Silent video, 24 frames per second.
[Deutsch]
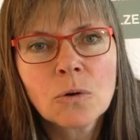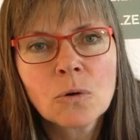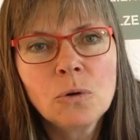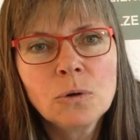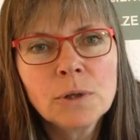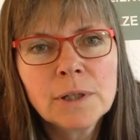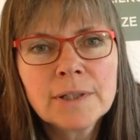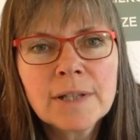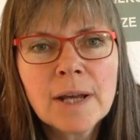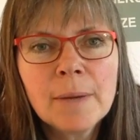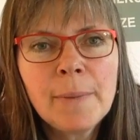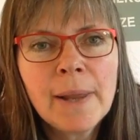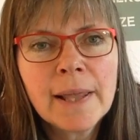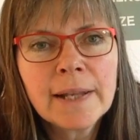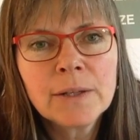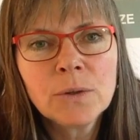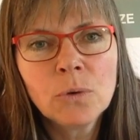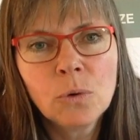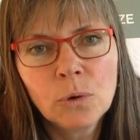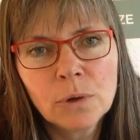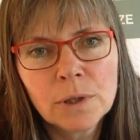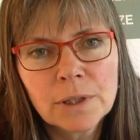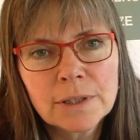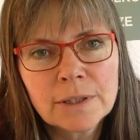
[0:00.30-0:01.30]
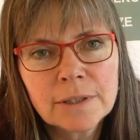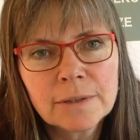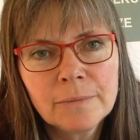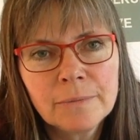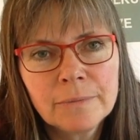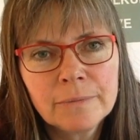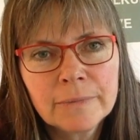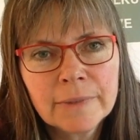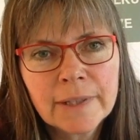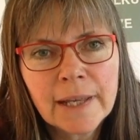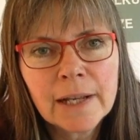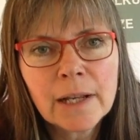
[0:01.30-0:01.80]
Kohletablettenhund.
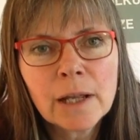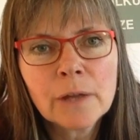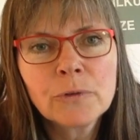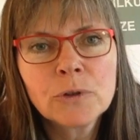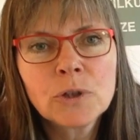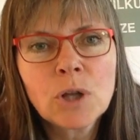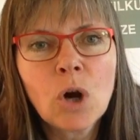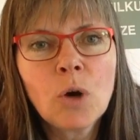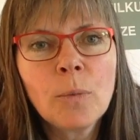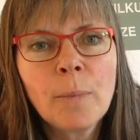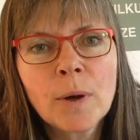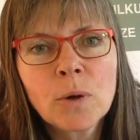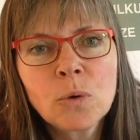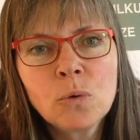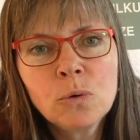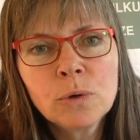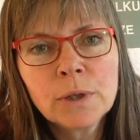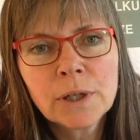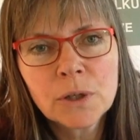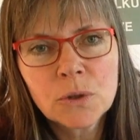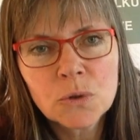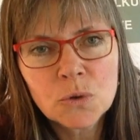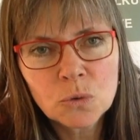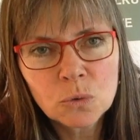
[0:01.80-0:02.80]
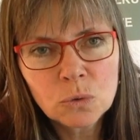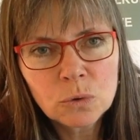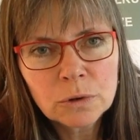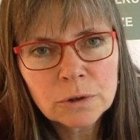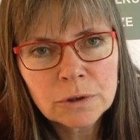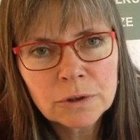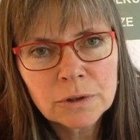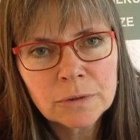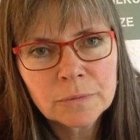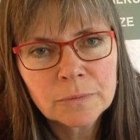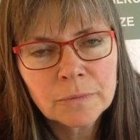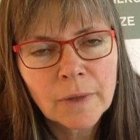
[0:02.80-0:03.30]
Danach wird auch bei Google
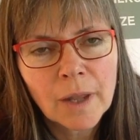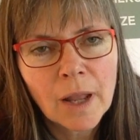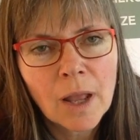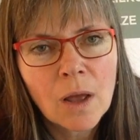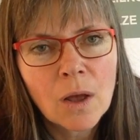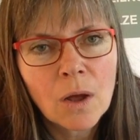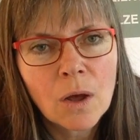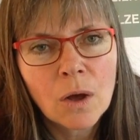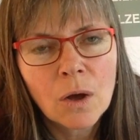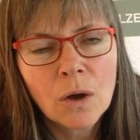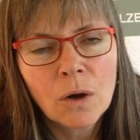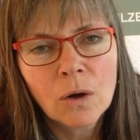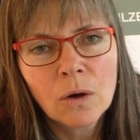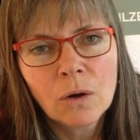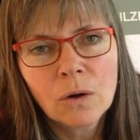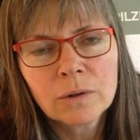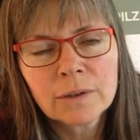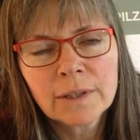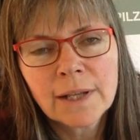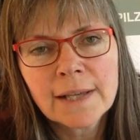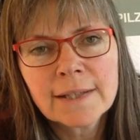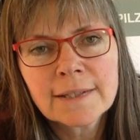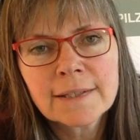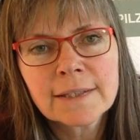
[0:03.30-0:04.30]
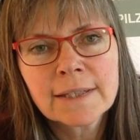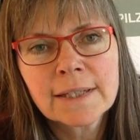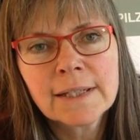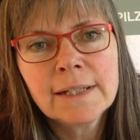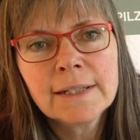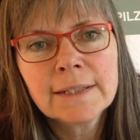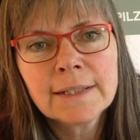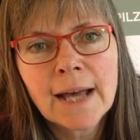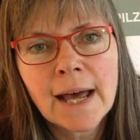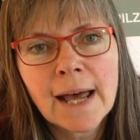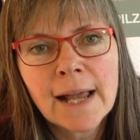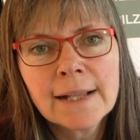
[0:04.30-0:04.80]
gesucht und das
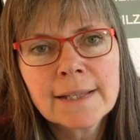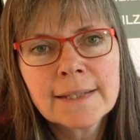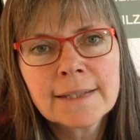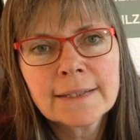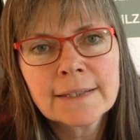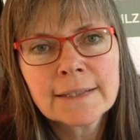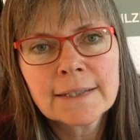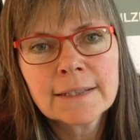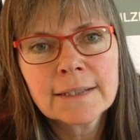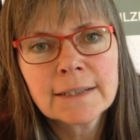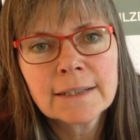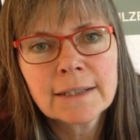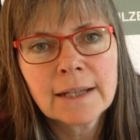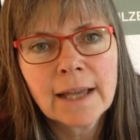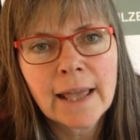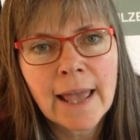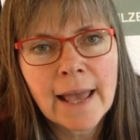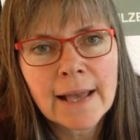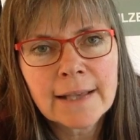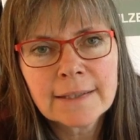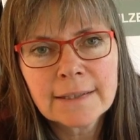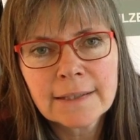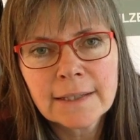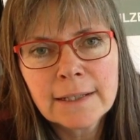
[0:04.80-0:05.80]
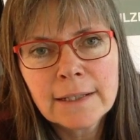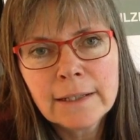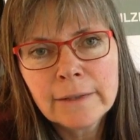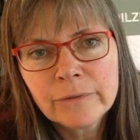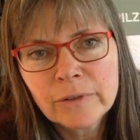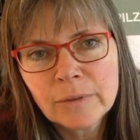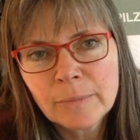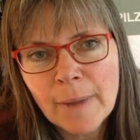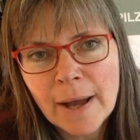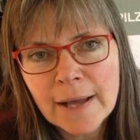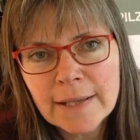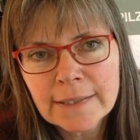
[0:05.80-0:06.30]
gilt als erste
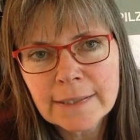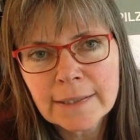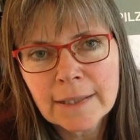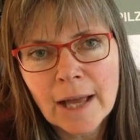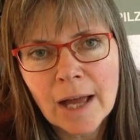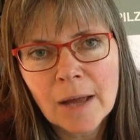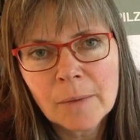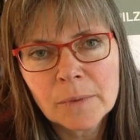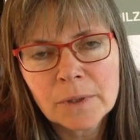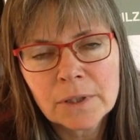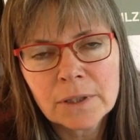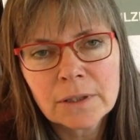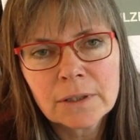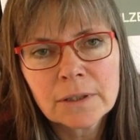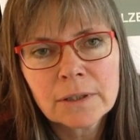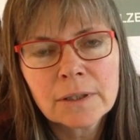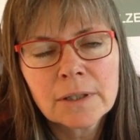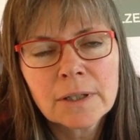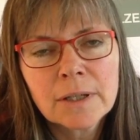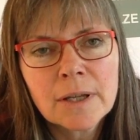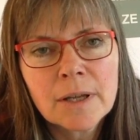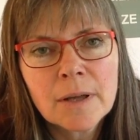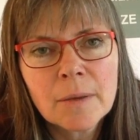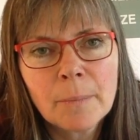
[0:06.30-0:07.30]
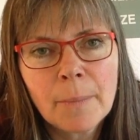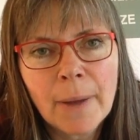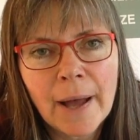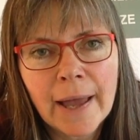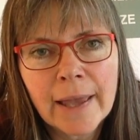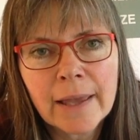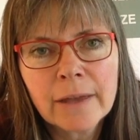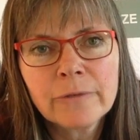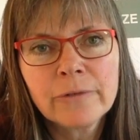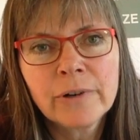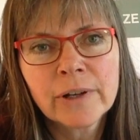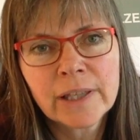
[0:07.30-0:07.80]
Hilfemaßnahme
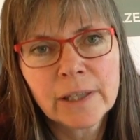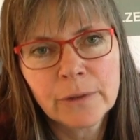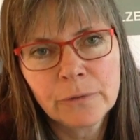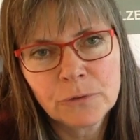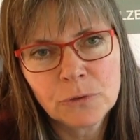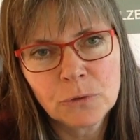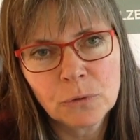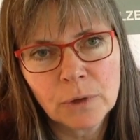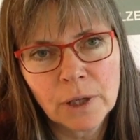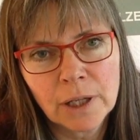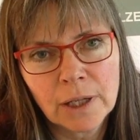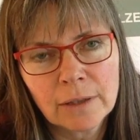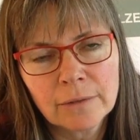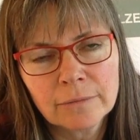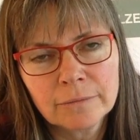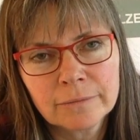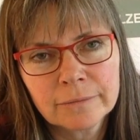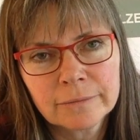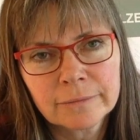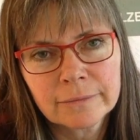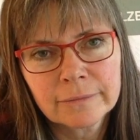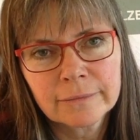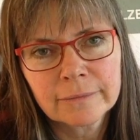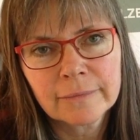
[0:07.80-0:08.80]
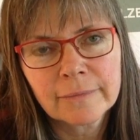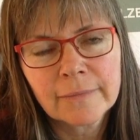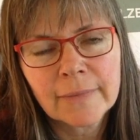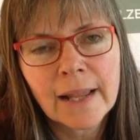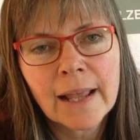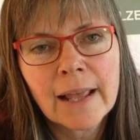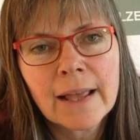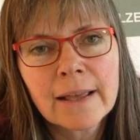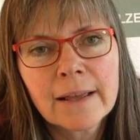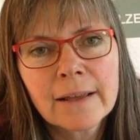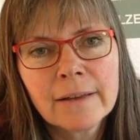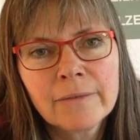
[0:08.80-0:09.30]
bei Vergiftungen.
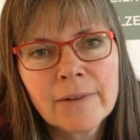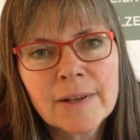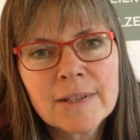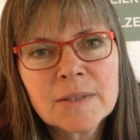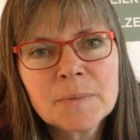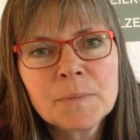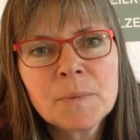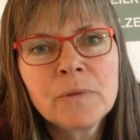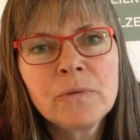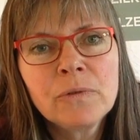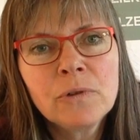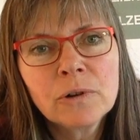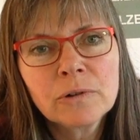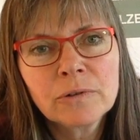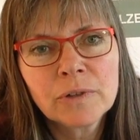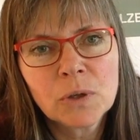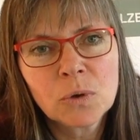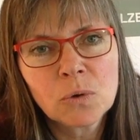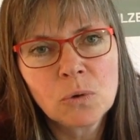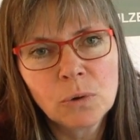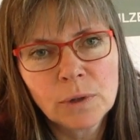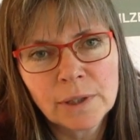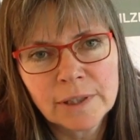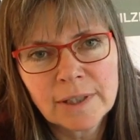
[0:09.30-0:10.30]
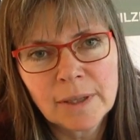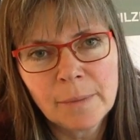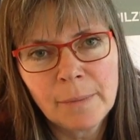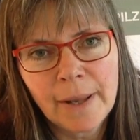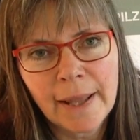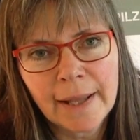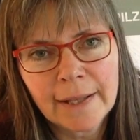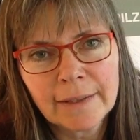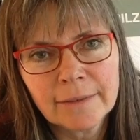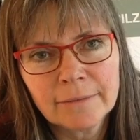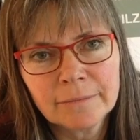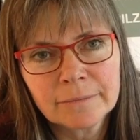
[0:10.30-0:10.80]
Was bewirken die
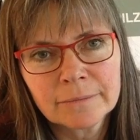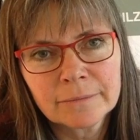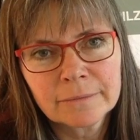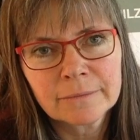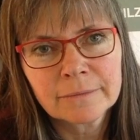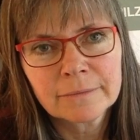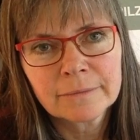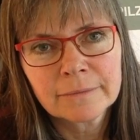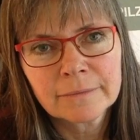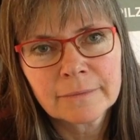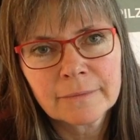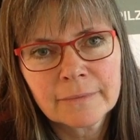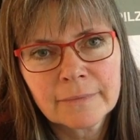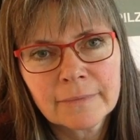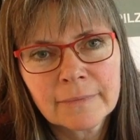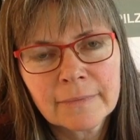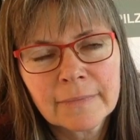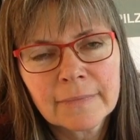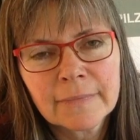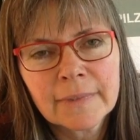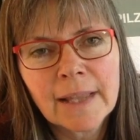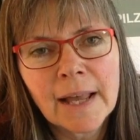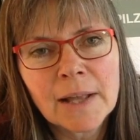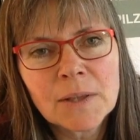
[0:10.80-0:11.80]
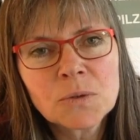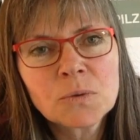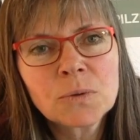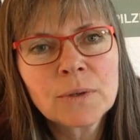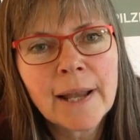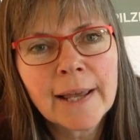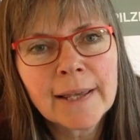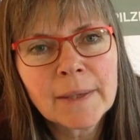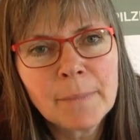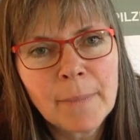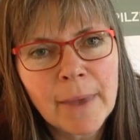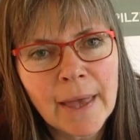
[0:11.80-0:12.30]
Kohletabletten? Dazu
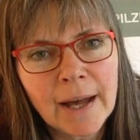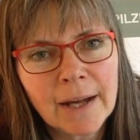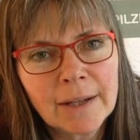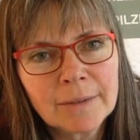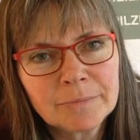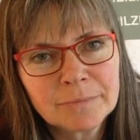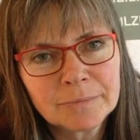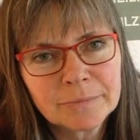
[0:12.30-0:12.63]
gleich mehr.